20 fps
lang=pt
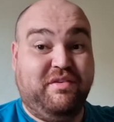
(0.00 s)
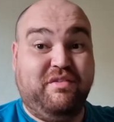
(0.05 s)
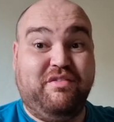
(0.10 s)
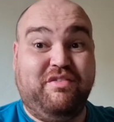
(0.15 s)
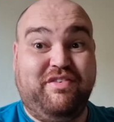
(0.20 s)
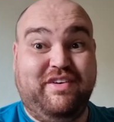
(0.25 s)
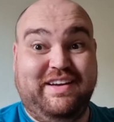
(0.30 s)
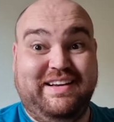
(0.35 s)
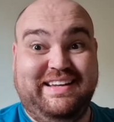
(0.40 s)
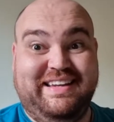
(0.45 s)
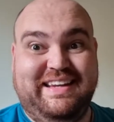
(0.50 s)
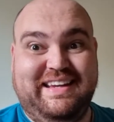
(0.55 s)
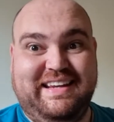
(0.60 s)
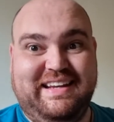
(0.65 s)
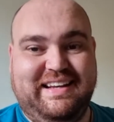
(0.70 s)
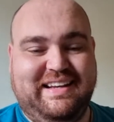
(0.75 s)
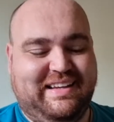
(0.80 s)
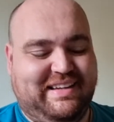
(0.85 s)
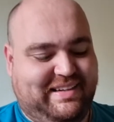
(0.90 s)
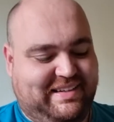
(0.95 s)

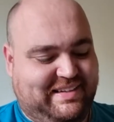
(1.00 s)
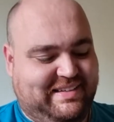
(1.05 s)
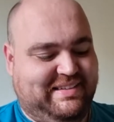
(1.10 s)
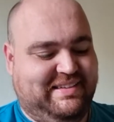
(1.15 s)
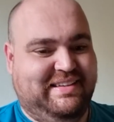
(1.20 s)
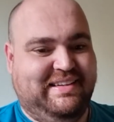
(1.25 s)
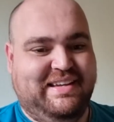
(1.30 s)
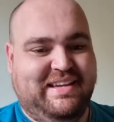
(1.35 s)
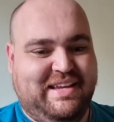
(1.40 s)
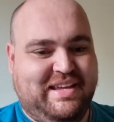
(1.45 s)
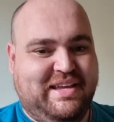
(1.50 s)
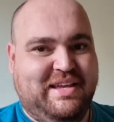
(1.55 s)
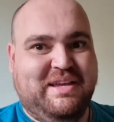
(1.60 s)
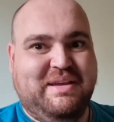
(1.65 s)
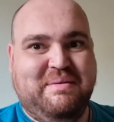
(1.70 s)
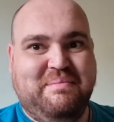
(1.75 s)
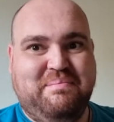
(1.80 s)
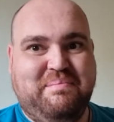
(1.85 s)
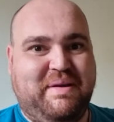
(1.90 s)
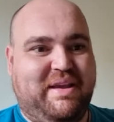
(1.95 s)
Vanilla.
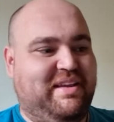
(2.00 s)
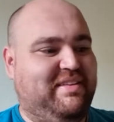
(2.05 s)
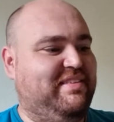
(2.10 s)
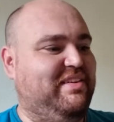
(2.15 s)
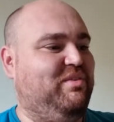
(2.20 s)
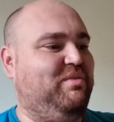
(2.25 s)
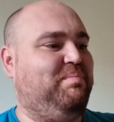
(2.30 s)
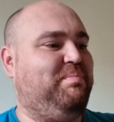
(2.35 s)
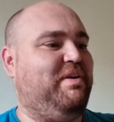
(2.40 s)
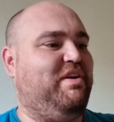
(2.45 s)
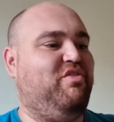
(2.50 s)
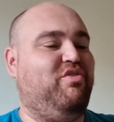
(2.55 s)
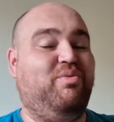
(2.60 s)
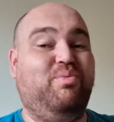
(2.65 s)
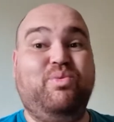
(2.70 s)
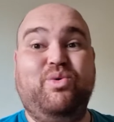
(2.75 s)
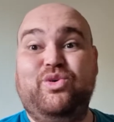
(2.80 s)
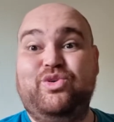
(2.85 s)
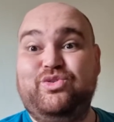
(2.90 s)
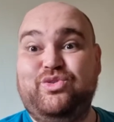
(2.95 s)
Pensa num
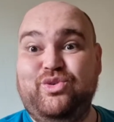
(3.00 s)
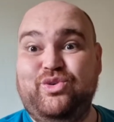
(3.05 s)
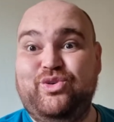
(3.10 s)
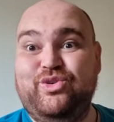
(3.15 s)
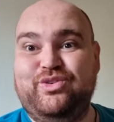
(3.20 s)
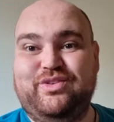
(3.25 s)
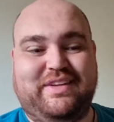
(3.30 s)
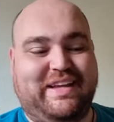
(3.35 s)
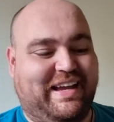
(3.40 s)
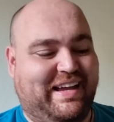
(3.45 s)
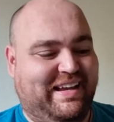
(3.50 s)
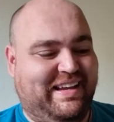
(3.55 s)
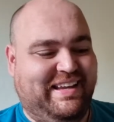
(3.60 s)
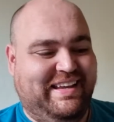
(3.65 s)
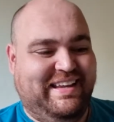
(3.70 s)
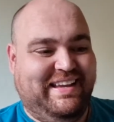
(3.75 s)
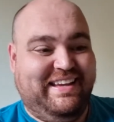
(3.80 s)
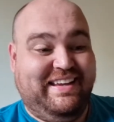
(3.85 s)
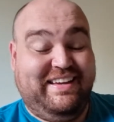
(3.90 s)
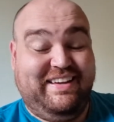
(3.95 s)
perfume gostoso, tá?
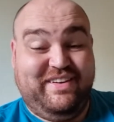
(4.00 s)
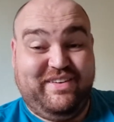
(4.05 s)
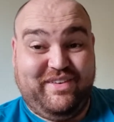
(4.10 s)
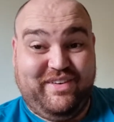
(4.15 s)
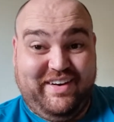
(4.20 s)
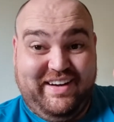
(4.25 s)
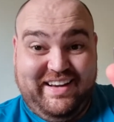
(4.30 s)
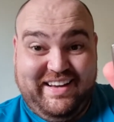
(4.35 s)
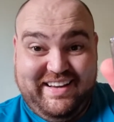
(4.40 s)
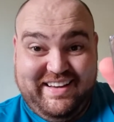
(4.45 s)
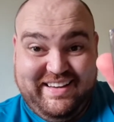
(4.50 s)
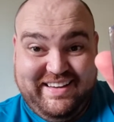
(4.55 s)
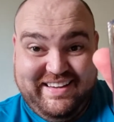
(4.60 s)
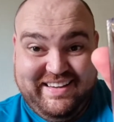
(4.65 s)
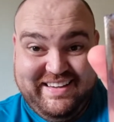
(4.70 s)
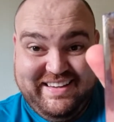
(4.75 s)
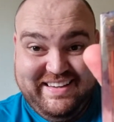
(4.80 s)
E olha,